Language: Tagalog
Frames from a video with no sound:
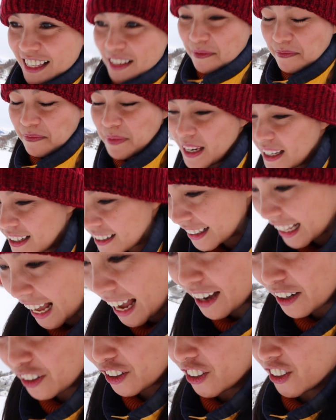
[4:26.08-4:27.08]
simpleng
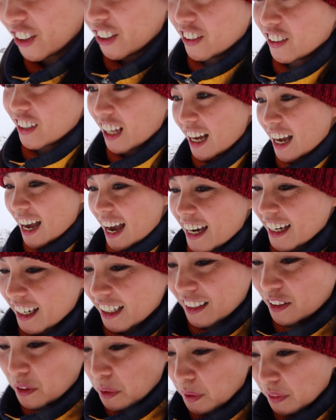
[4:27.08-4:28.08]
tao na
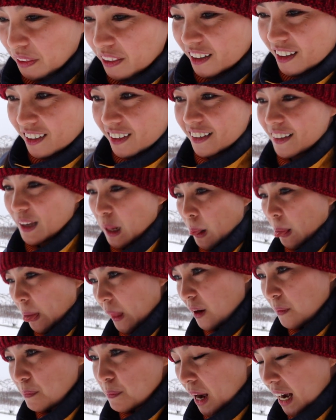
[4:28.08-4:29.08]
kahit konting
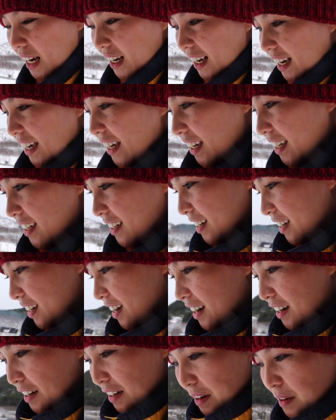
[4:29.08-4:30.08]
bagay,
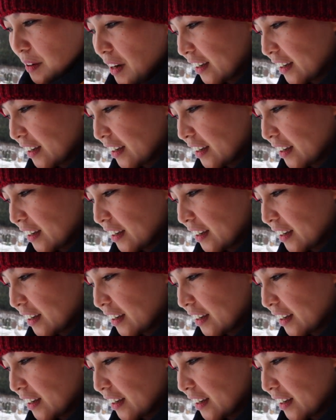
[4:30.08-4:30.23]
uh,